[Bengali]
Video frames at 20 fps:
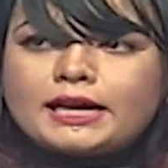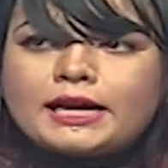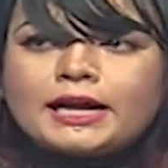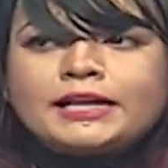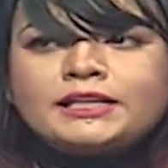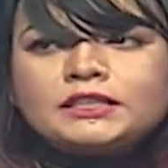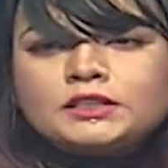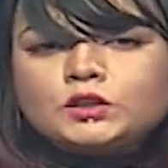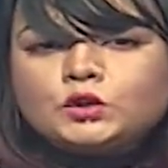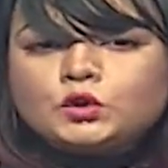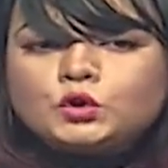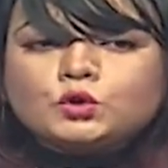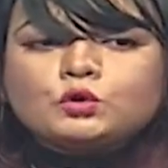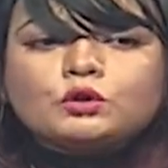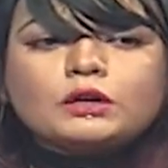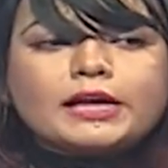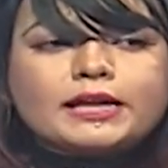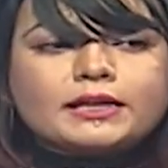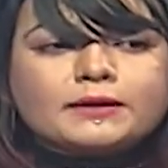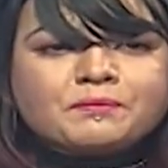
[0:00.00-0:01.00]
আই ইউজ টু
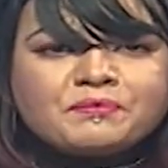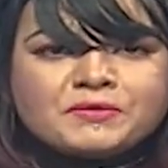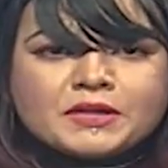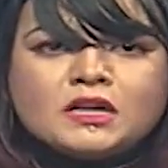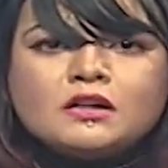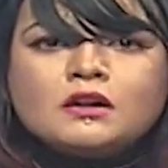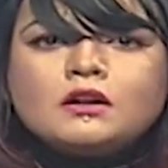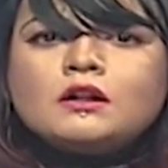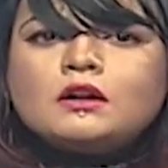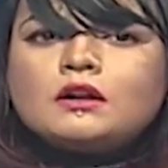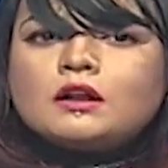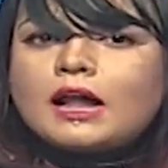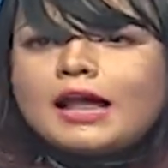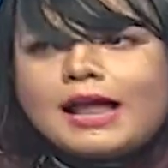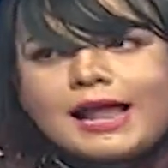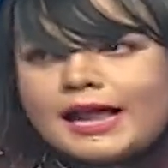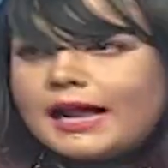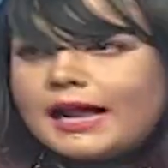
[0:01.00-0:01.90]
গ্যাজেট ফ্রি হ্যাঁ